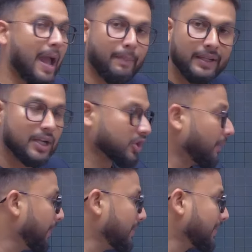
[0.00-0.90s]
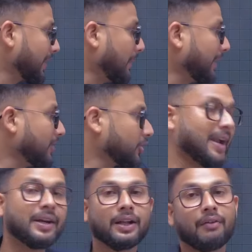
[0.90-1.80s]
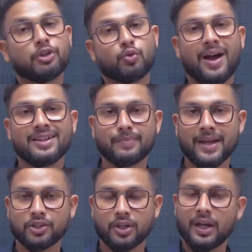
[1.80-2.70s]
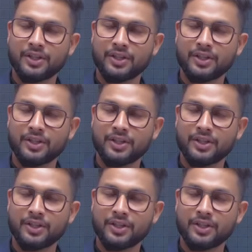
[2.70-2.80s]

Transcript: एप्लीकेशन पे जिसका नाम है टेंथ स्टैंडर्ड का विश्वास बैच